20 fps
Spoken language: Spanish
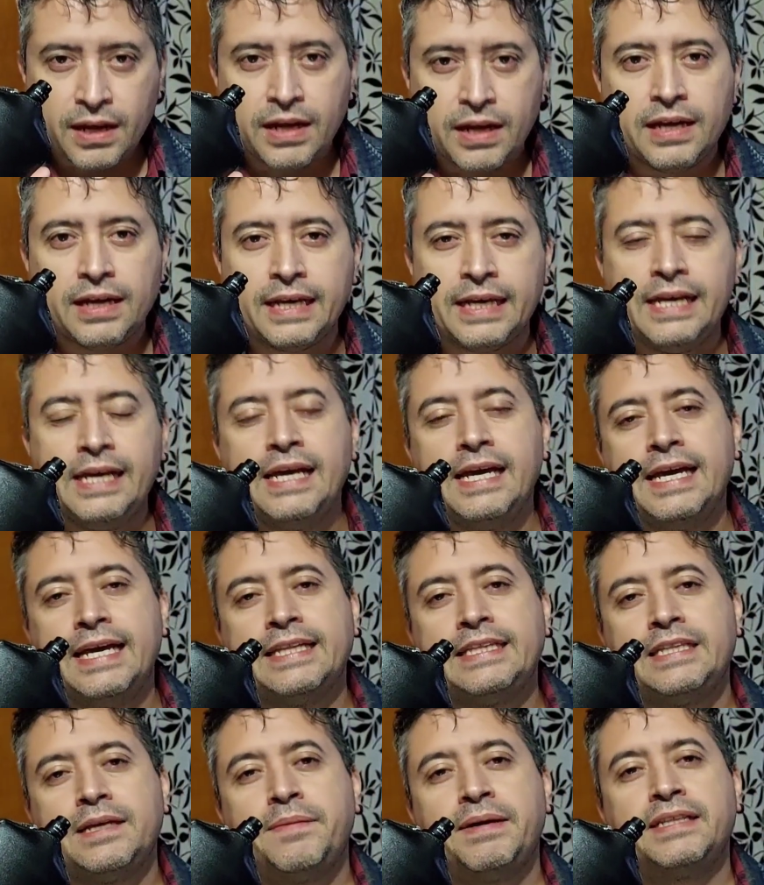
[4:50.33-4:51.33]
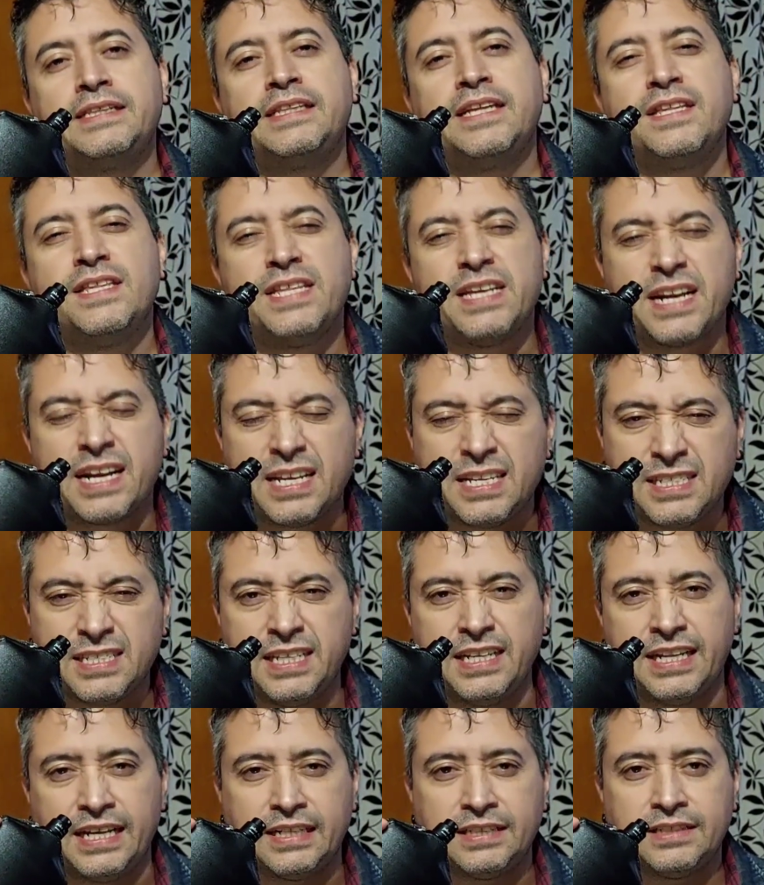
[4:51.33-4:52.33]
y esta parte de
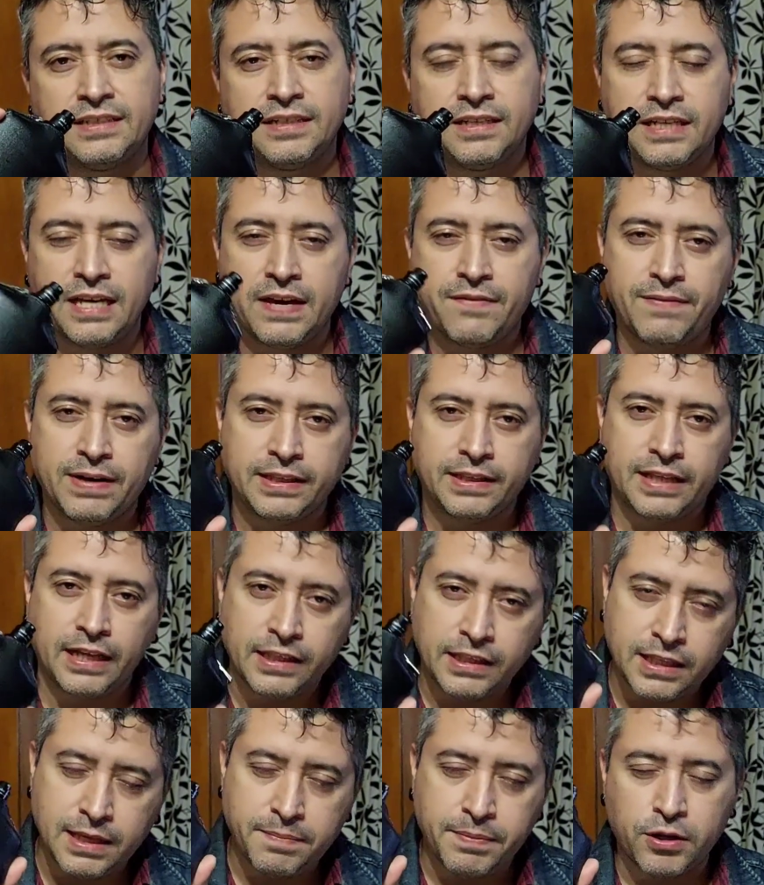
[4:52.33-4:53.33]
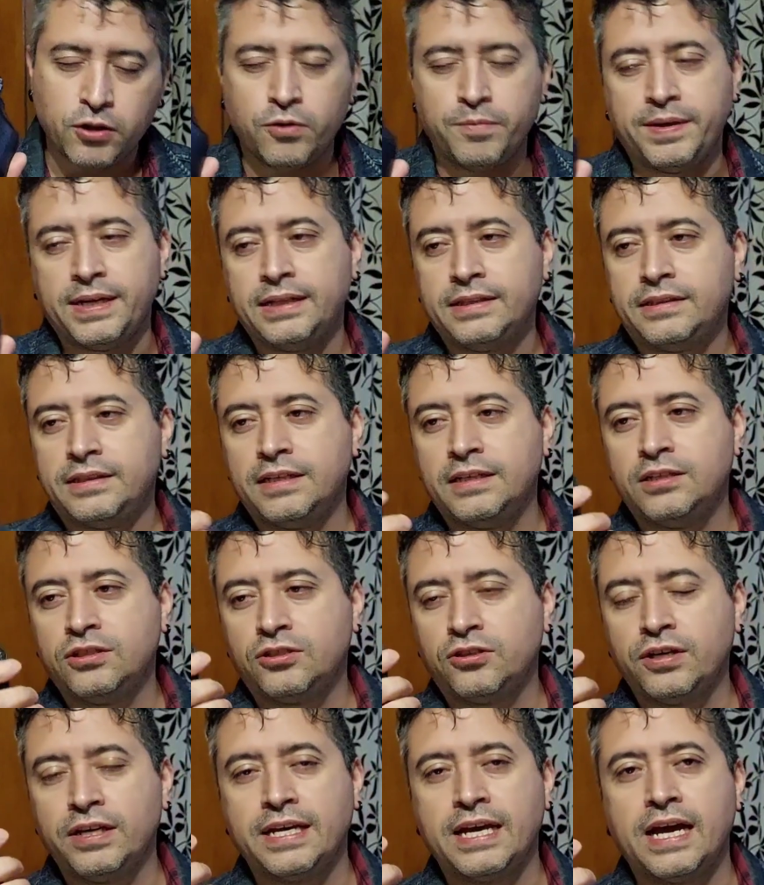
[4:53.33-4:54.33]
resinas, que es bastante predominante
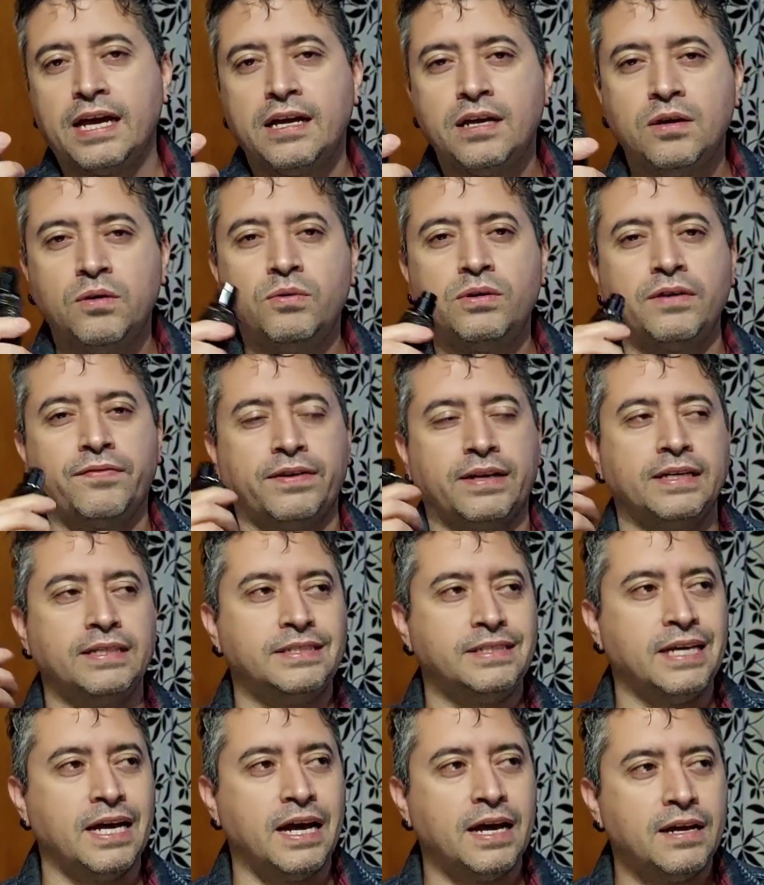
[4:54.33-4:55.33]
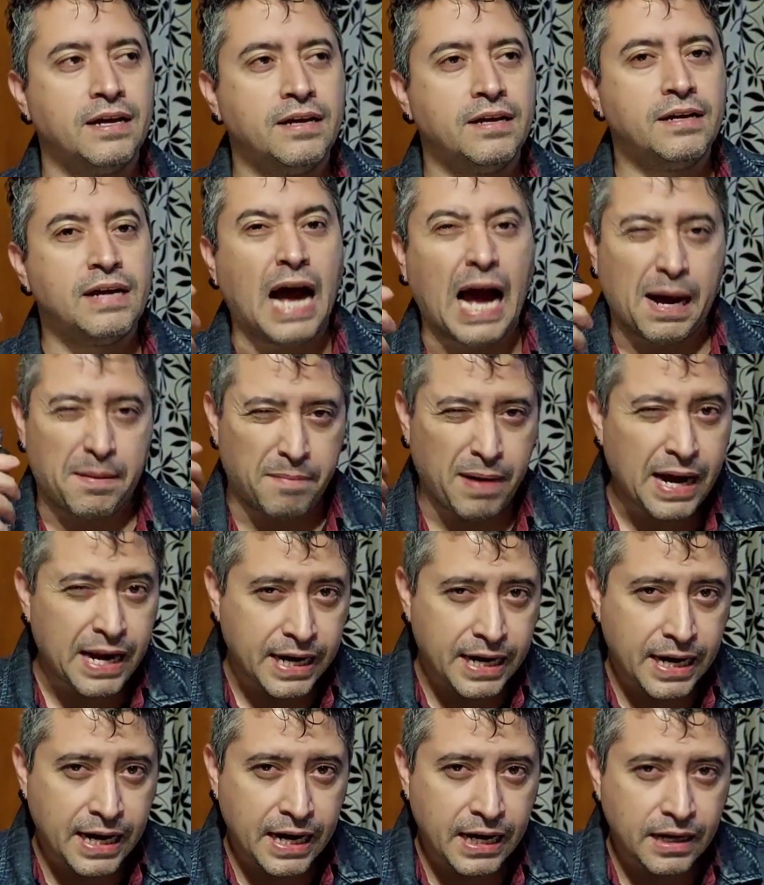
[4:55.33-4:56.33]
dentro de ella. Una fragancia
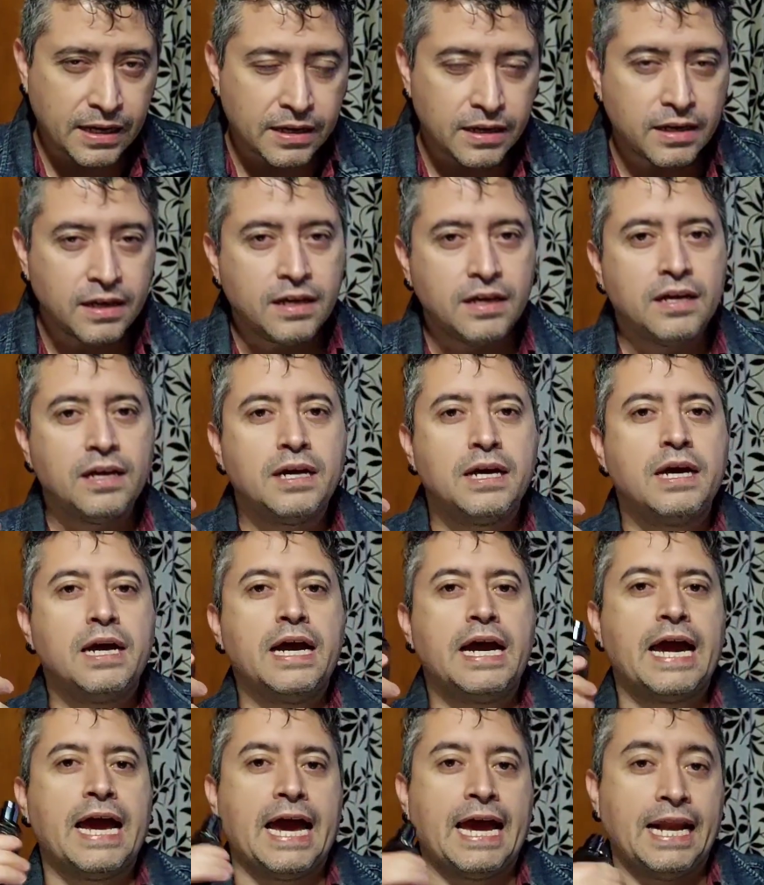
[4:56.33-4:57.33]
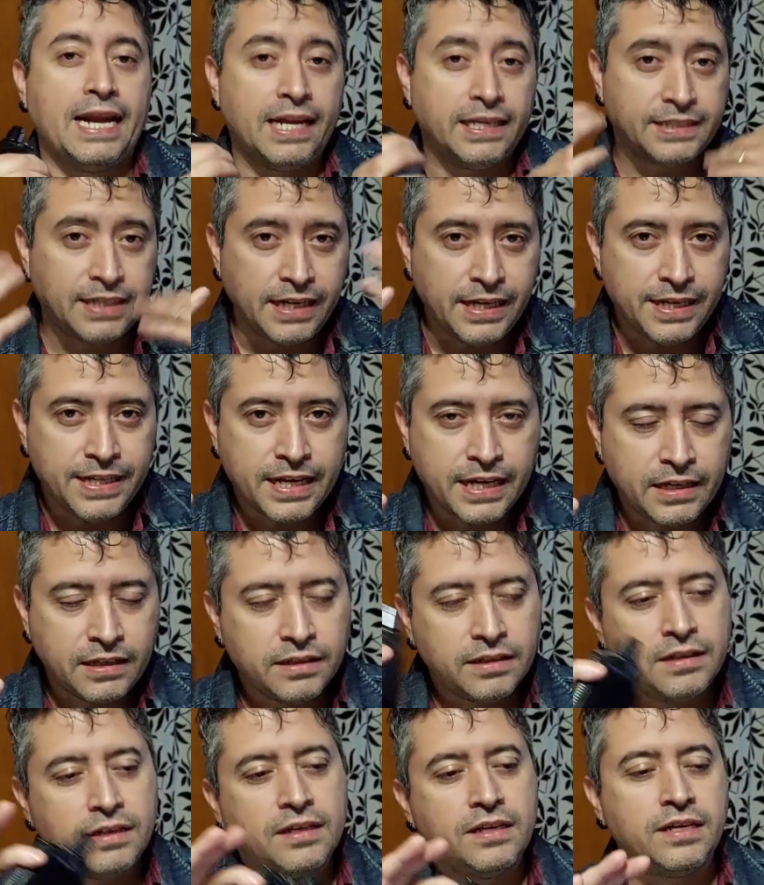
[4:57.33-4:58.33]
amarga en la salida
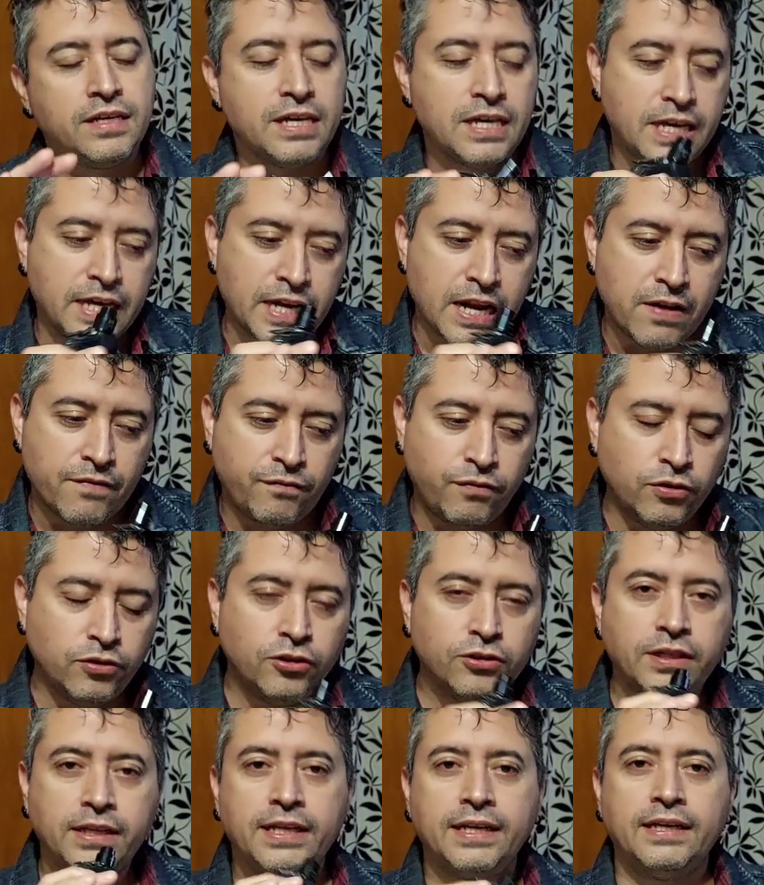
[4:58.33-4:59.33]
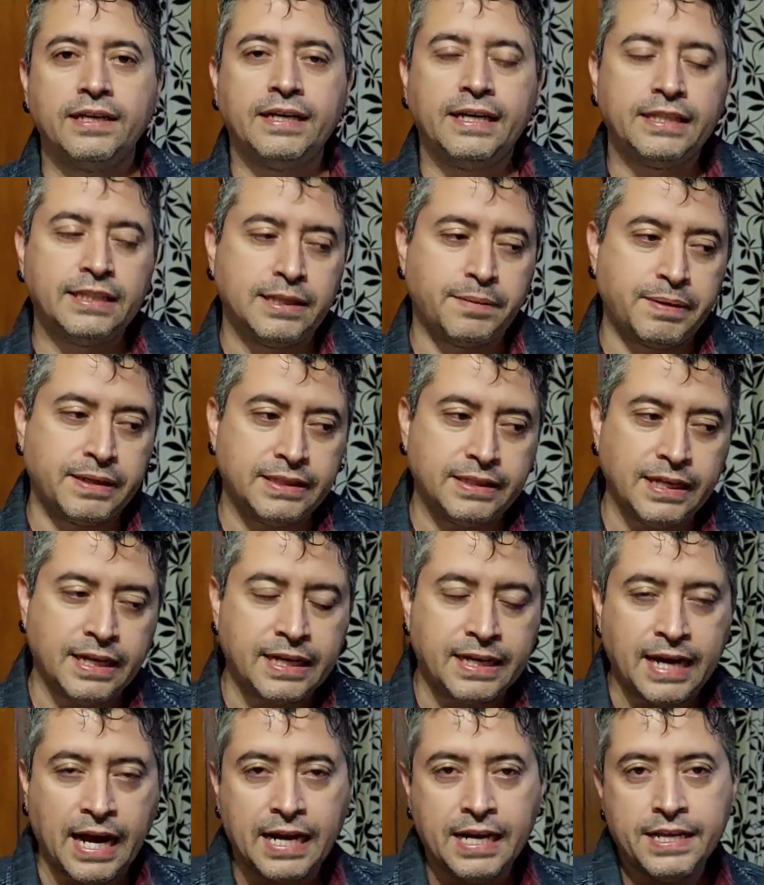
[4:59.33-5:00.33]
y que en el fondo tiene esta parte
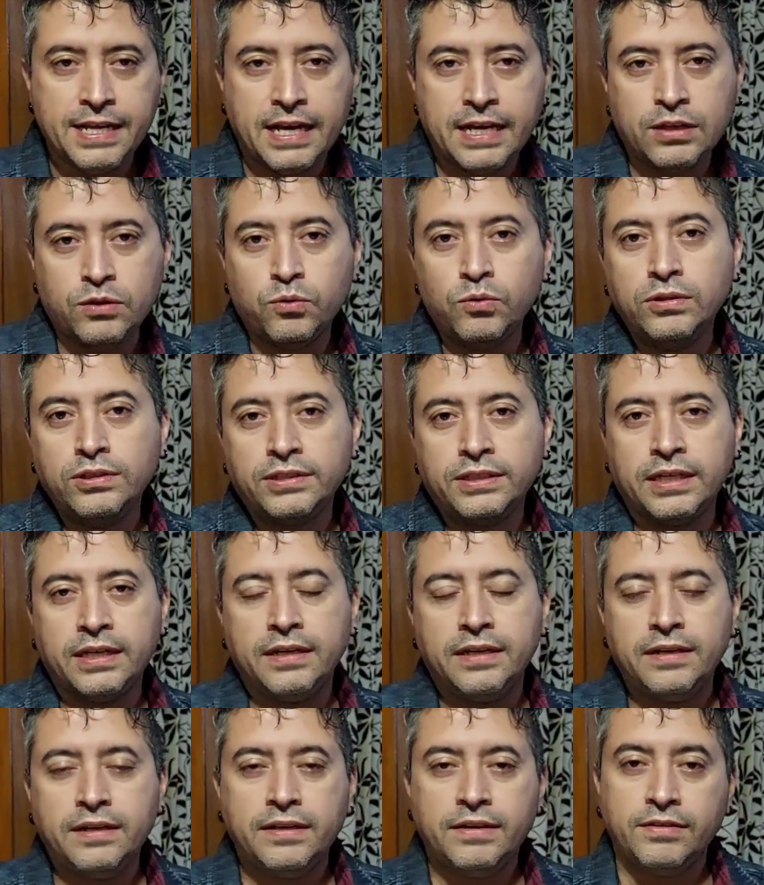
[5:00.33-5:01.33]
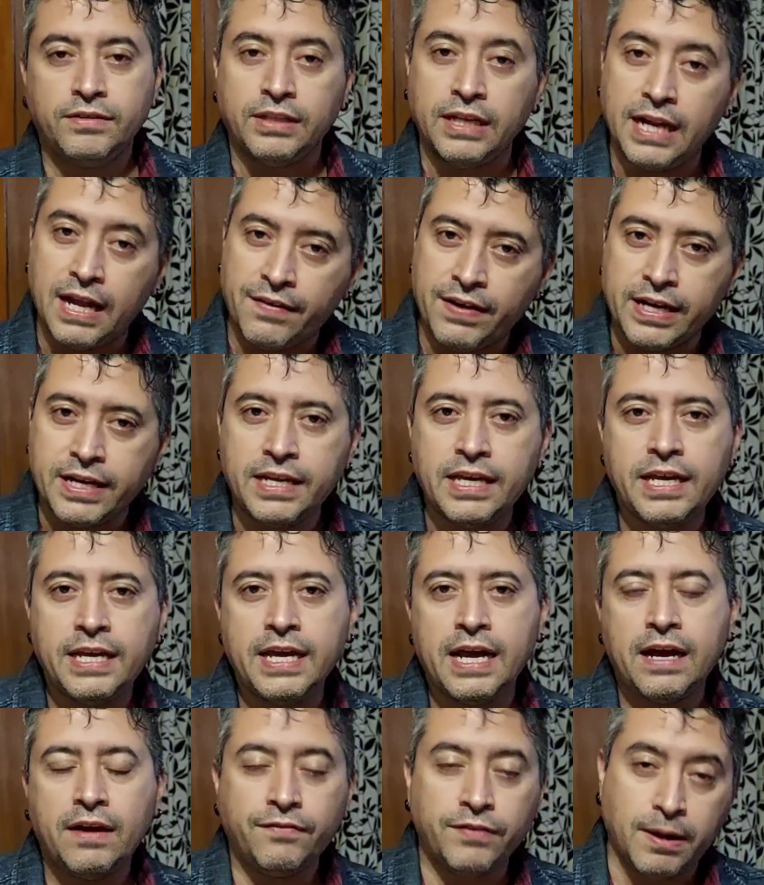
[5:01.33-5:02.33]
cálida y dulce de la
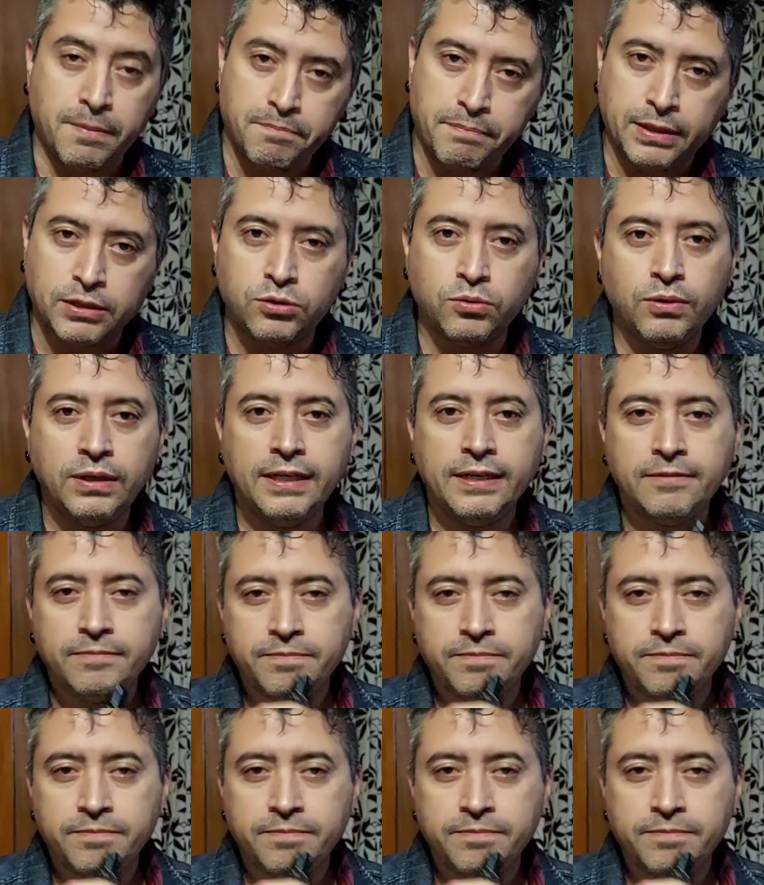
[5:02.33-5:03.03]
vainilla, del pachuli,